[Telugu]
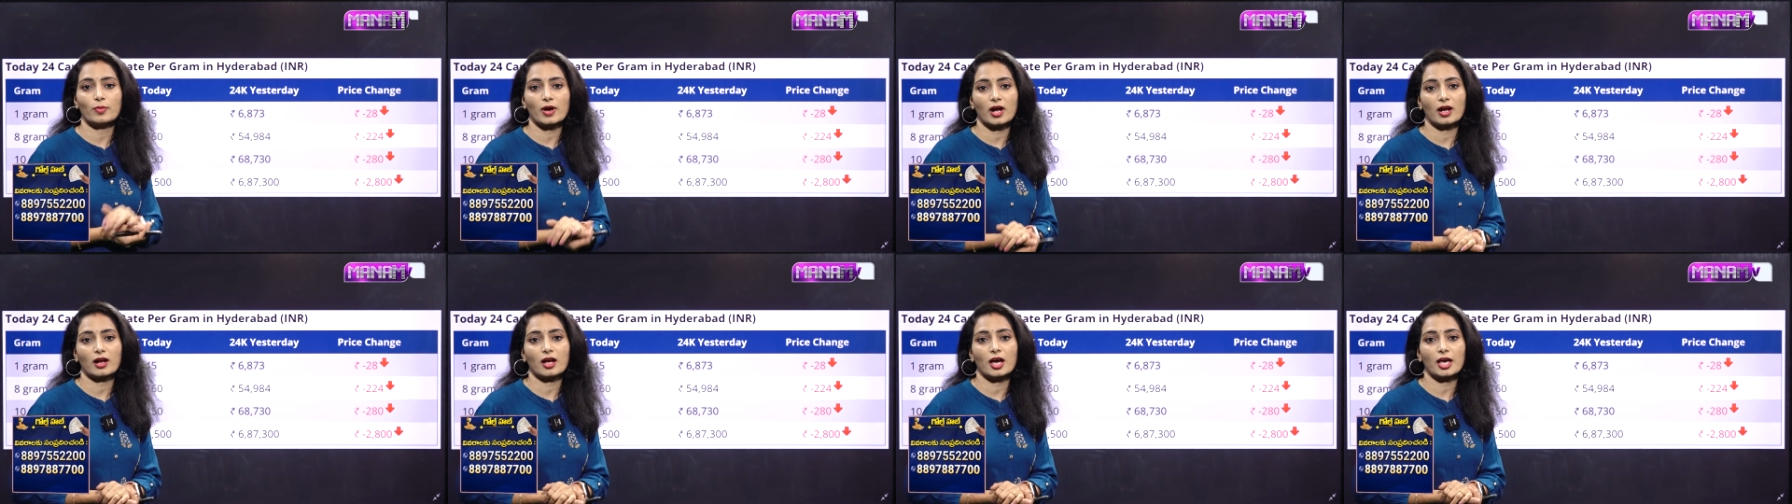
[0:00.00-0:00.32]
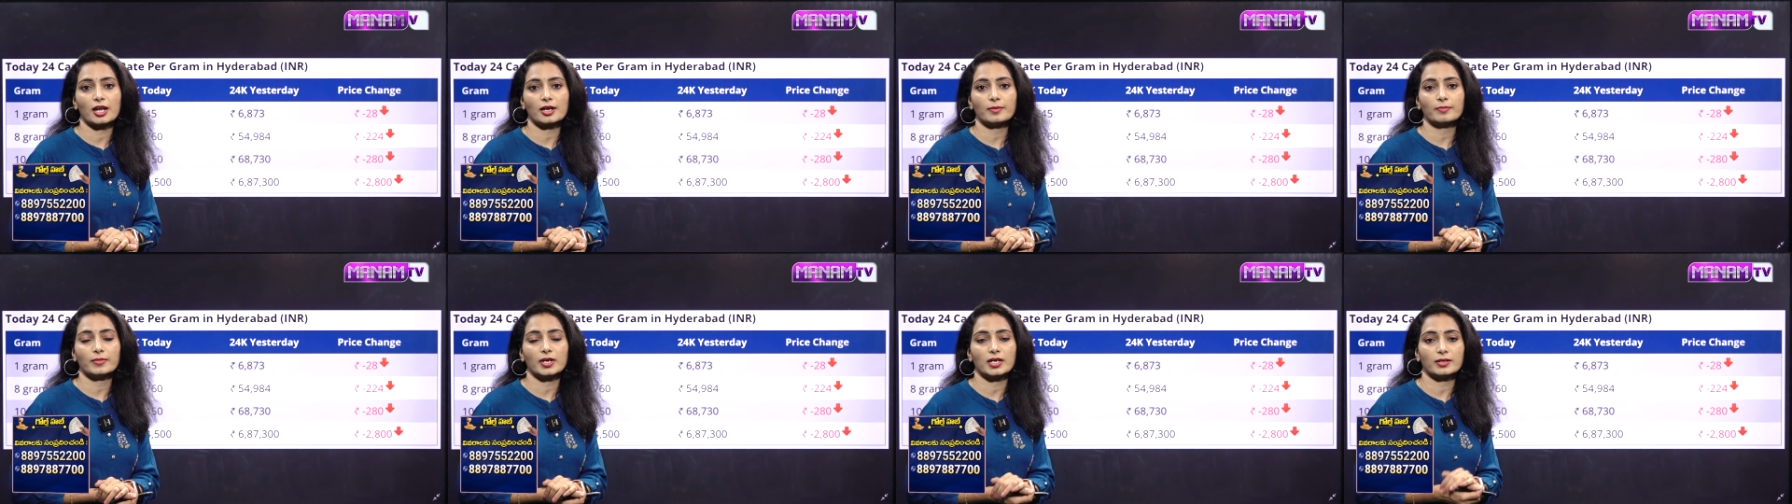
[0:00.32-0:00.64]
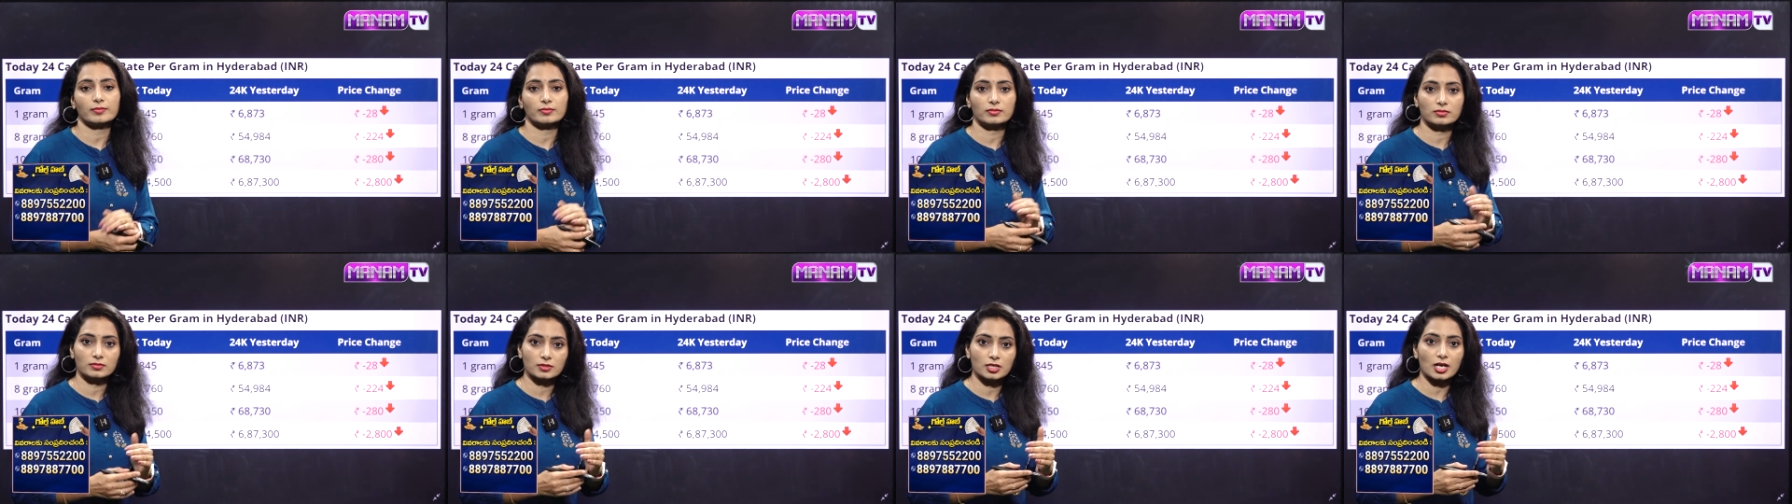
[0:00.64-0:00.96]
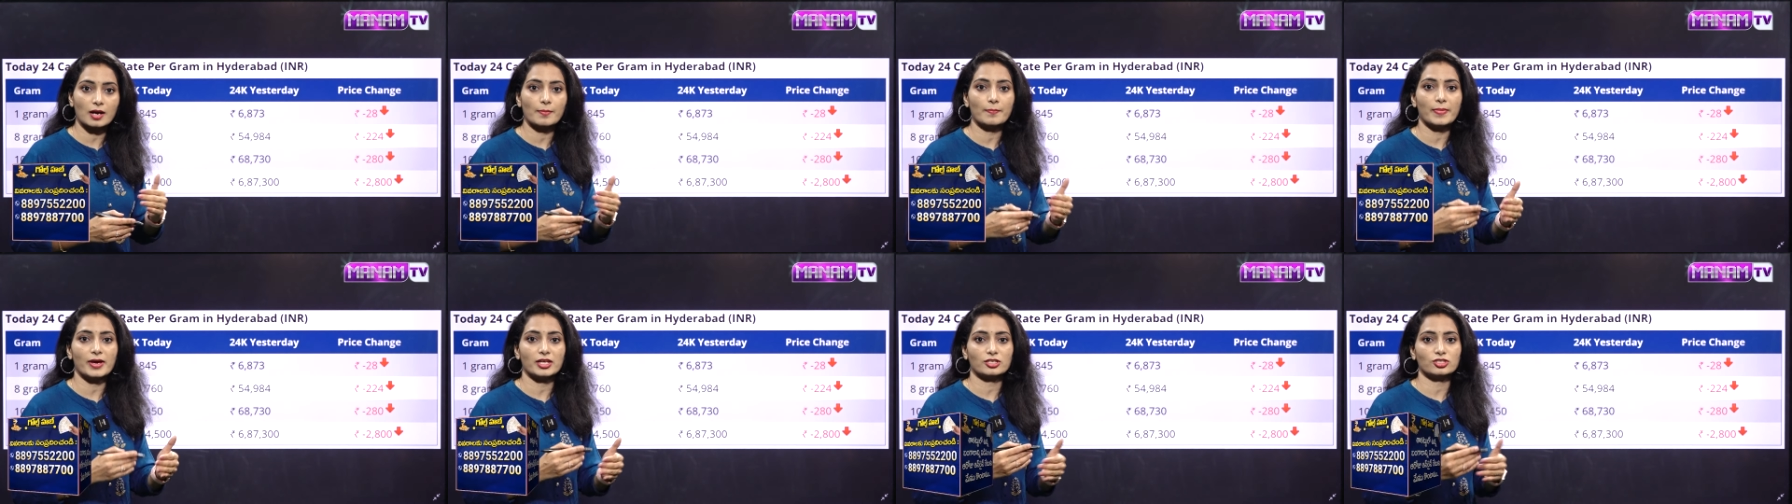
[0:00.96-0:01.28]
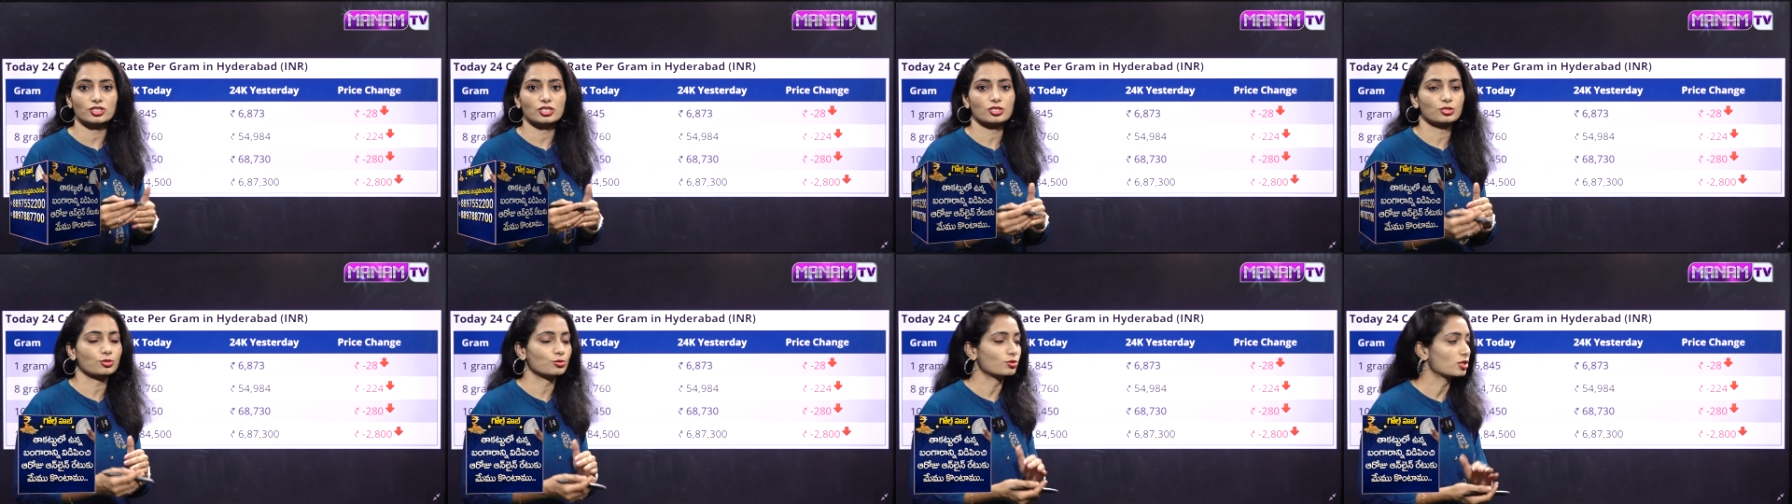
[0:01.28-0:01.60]
బంగారం మనం కంపేర్
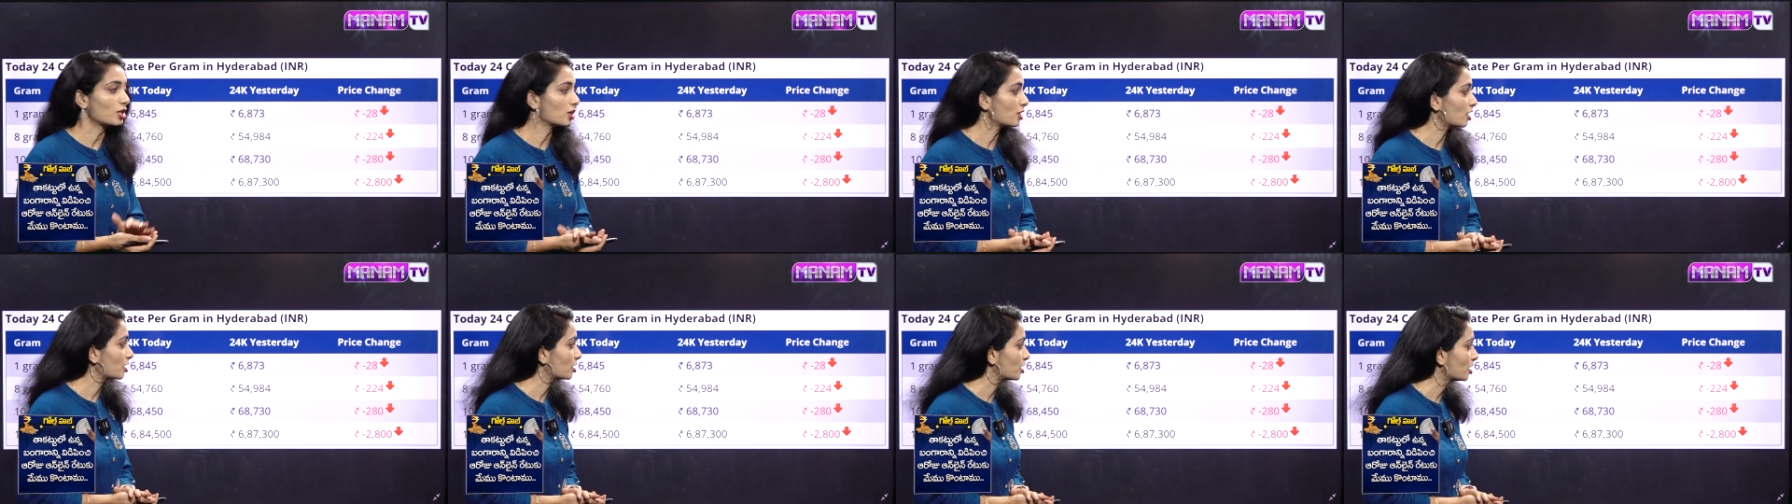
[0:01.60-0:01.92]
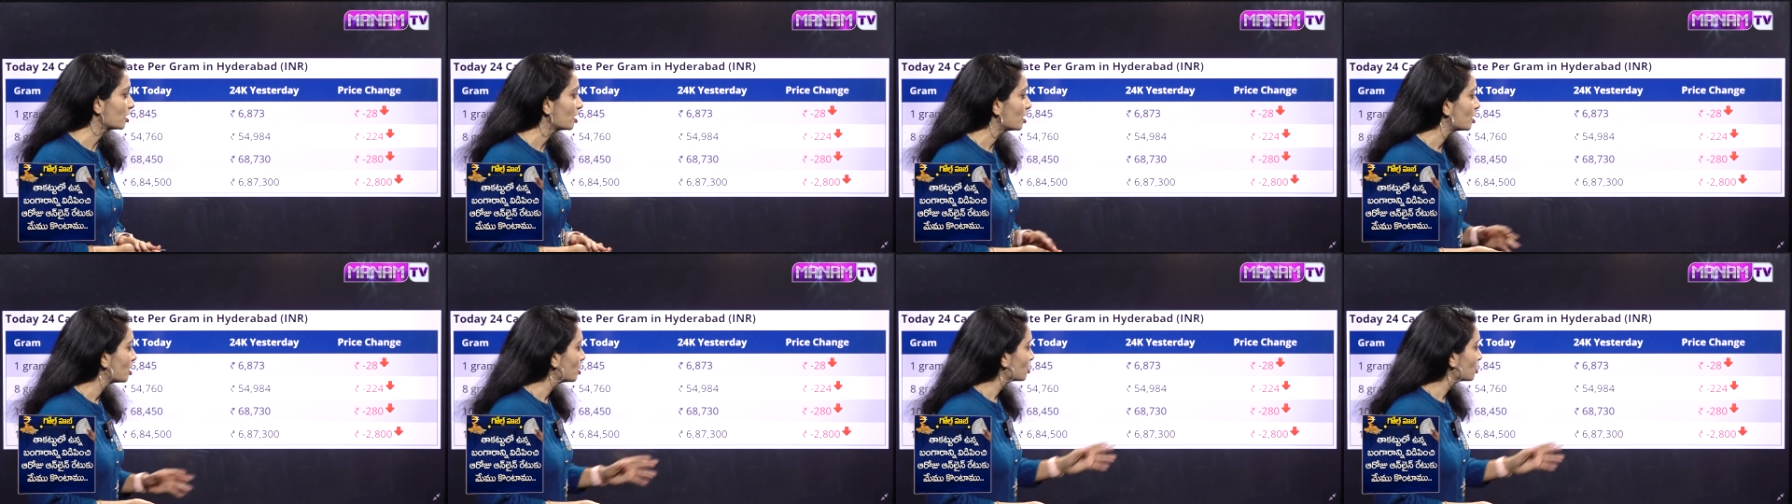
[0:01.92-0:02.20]
చేసుకున్నట్లయితే